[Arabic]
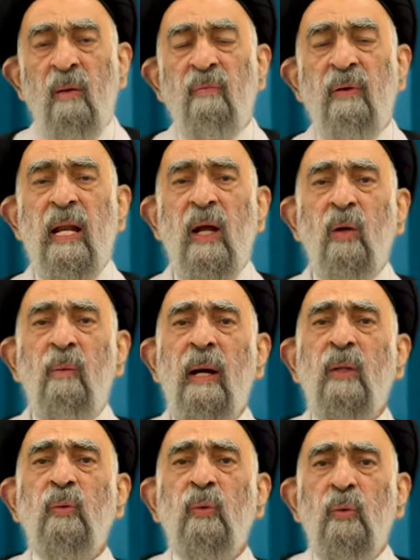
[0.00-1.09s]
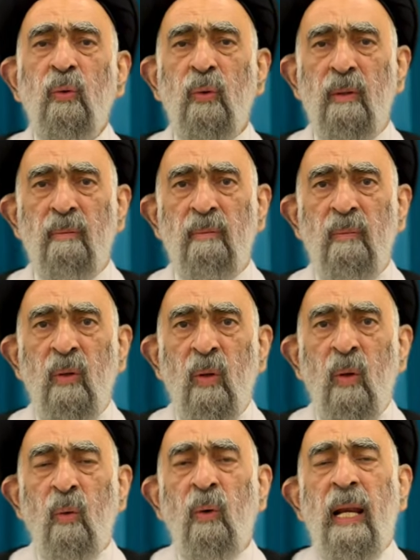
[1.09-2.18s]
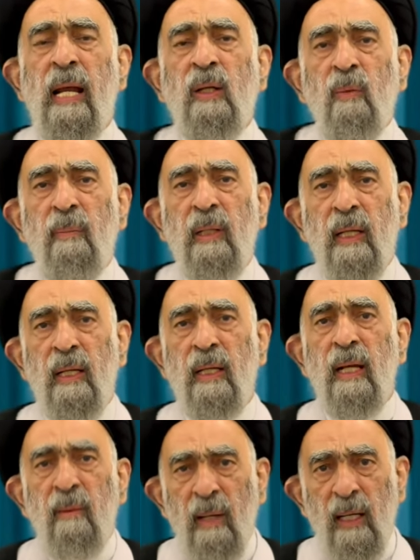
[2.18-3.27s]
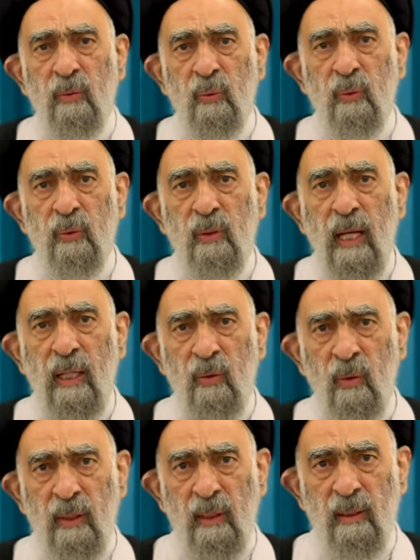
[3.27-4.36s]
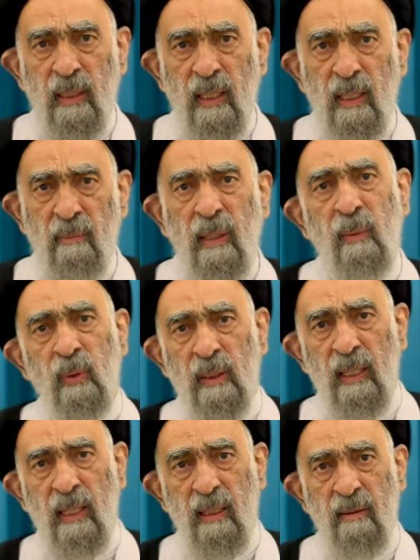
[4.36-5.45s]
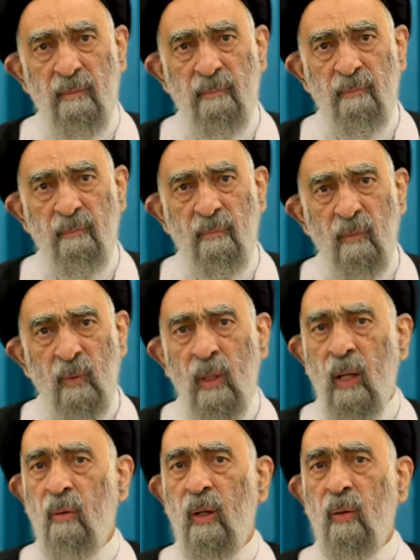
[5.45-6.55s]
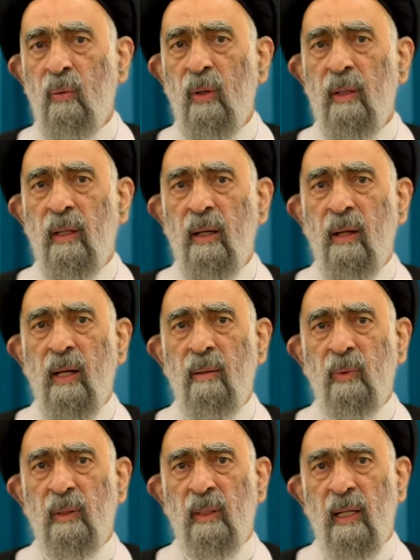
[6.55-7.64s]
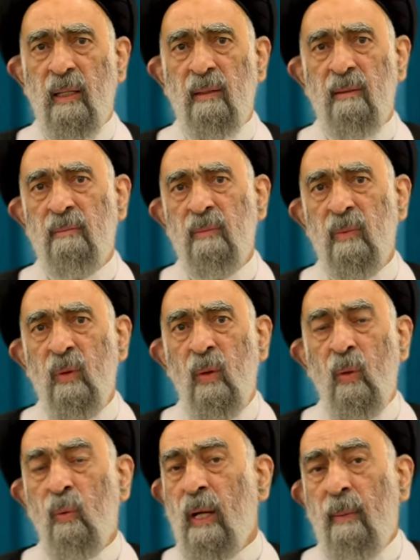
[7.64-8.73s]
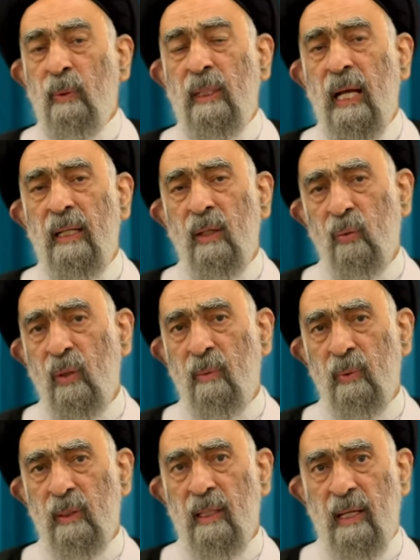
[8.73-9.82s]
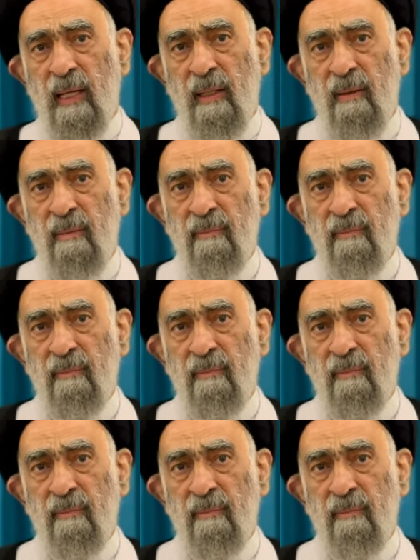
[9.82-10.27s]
فنحن محدودون ولا يمكن للمحدود أن يحيط بالمطلق نحن نقول أن الله مطلق ولا بد أن يكون مطلقا